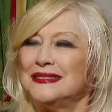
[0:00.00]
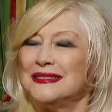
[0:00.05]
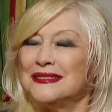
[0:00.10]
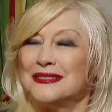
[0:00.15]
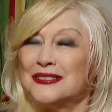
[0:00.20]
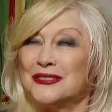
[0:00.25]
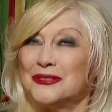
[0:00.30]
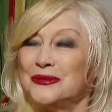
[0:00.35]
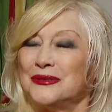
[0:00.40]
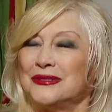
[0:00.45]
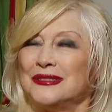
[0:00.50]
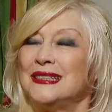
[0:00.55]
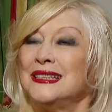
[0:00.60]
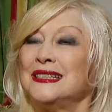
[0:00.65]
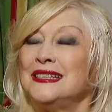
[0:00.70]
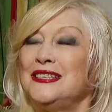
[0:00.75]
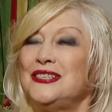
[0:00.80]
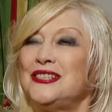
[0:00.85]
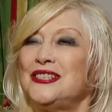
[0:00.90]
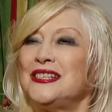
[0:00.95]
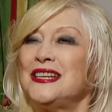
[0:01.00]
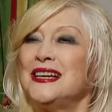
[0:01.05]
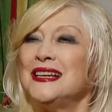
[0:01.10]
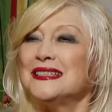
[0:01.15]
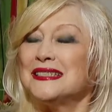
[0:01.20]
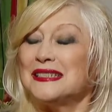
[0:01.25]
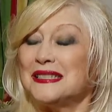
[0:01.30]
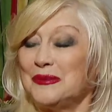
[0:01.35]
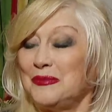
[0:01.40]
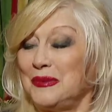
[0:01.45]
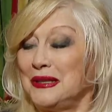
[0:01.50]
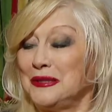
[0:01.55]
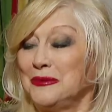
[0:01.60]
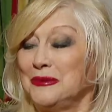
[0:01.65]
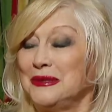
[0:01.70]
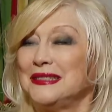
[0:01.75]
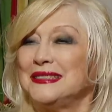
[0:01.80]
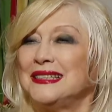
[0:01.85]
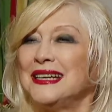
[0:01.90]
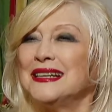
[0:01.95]
что она несчастна,
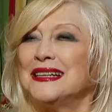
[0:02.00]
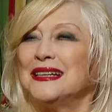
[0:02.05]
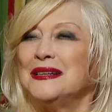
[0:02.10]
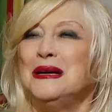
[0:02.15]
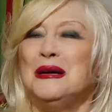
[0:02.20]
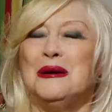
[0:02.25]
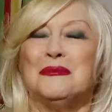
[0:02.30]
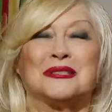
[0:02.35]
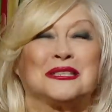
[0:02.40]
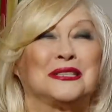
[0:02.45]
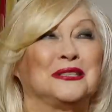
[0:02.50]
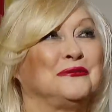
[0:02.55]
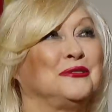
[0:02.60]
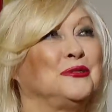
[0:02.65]
поэтому она так, потому что она